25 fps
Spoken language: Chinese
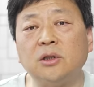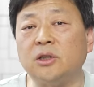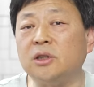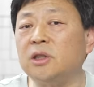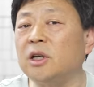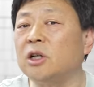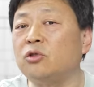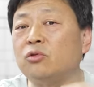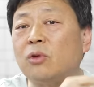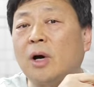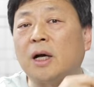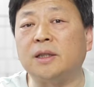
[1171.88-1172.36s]
直
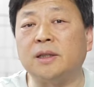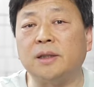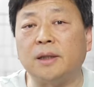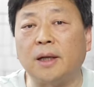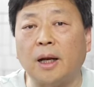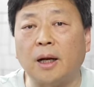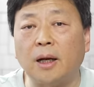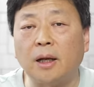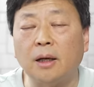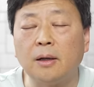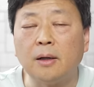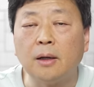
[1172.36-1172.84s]
接抓起
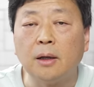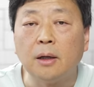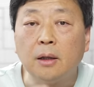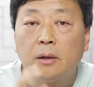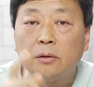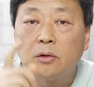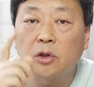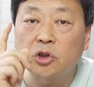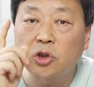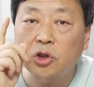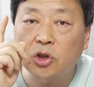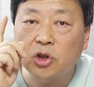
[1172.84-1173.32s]
来了，
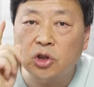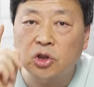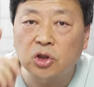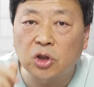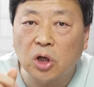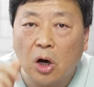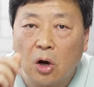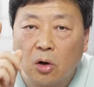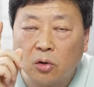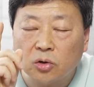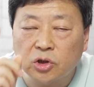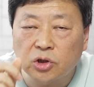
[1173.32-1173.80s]
那是
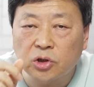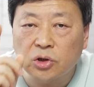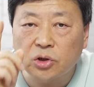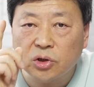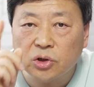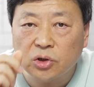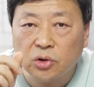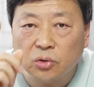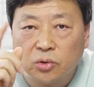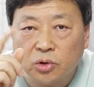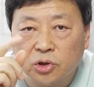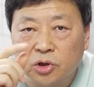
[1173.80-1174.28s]
少之
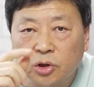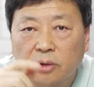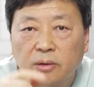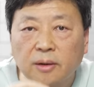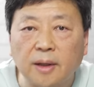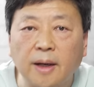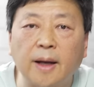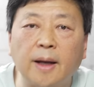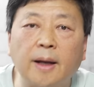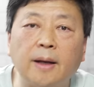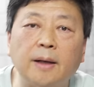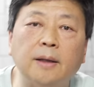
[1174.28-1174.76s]
又少
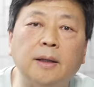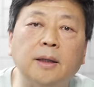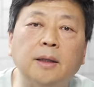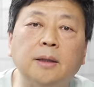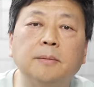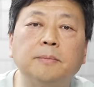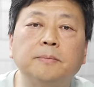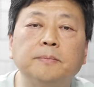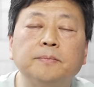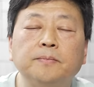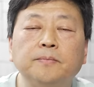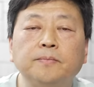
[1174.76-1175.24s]
的案例。
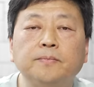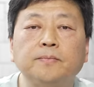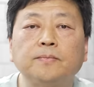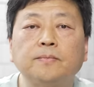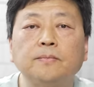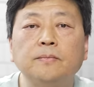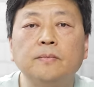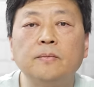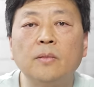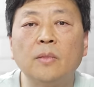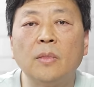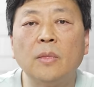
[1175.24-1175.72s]

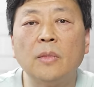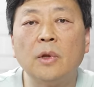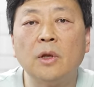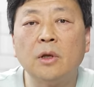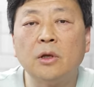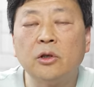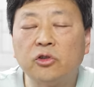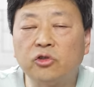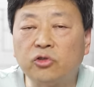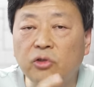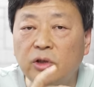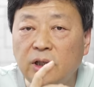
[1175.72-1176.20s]

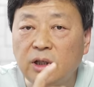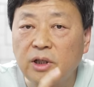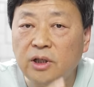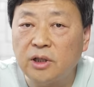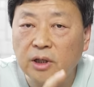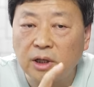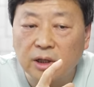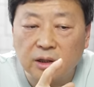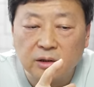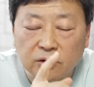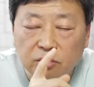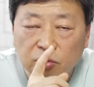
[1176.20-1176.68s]
所以
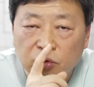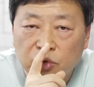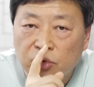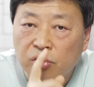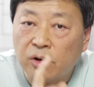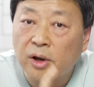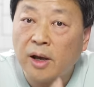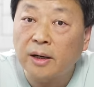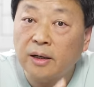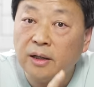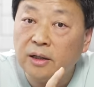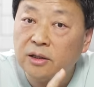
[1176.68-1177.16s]
你跟
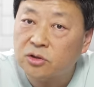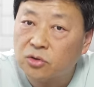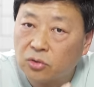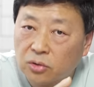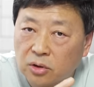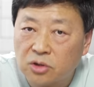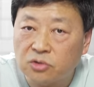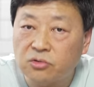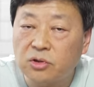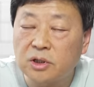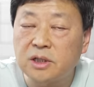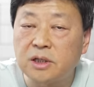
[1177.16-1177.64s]
权力走
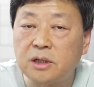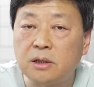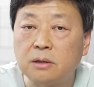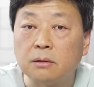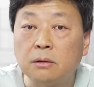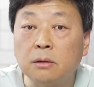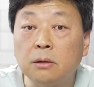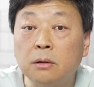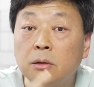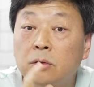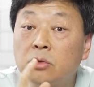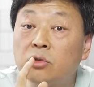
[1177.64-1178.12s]
得最
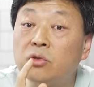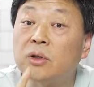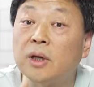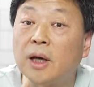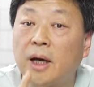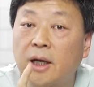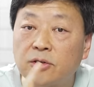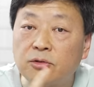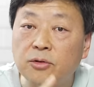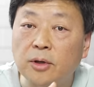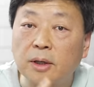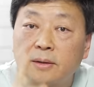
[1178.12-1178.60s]
近最
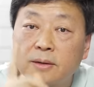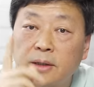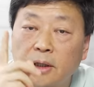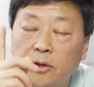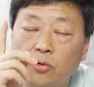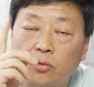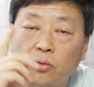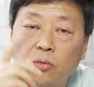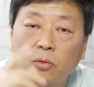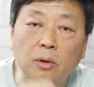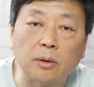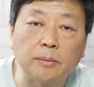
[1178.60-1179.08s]
安全，在
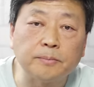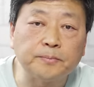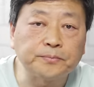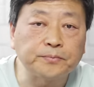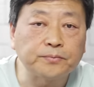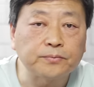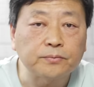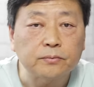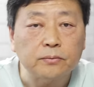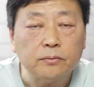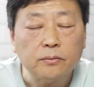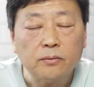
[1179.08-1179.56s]
中国。
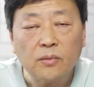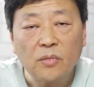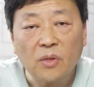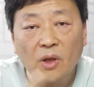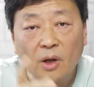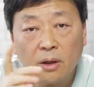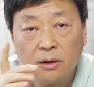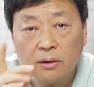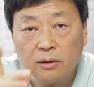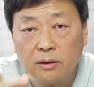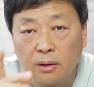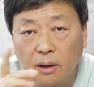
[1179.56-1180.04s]

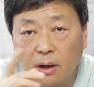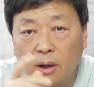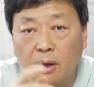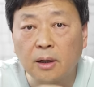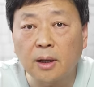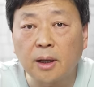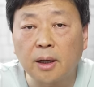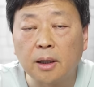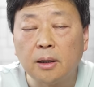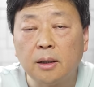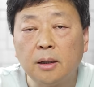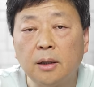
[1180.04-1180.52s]
第二
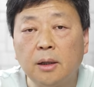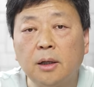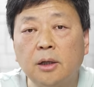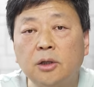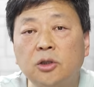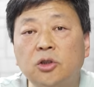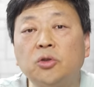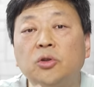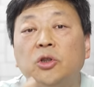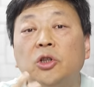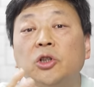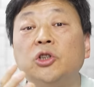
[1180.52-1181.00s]
类
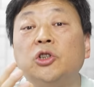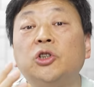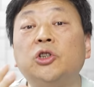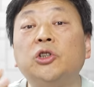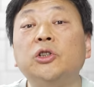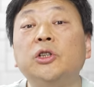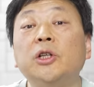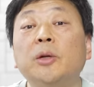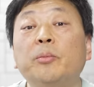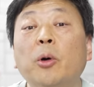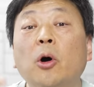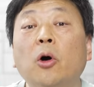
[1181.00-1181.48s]
就是
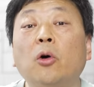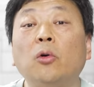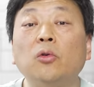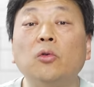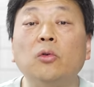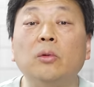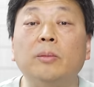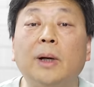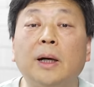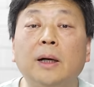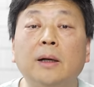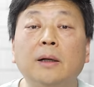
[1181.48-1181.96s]
直接跑
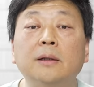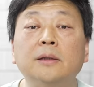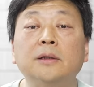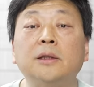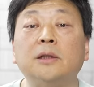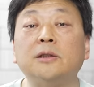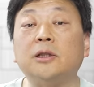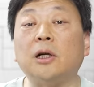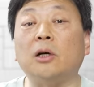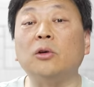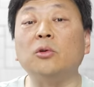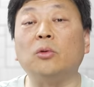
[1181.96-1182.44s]
路嘛，
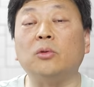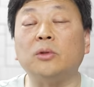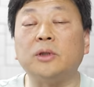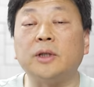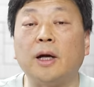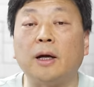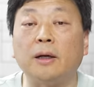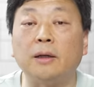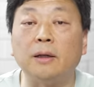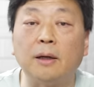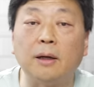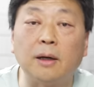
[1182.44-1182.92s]
像张勇这
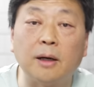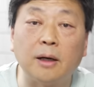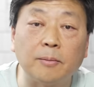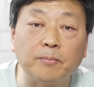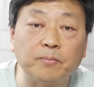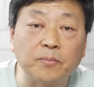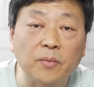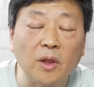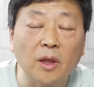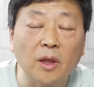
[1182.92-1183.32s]
样的啊，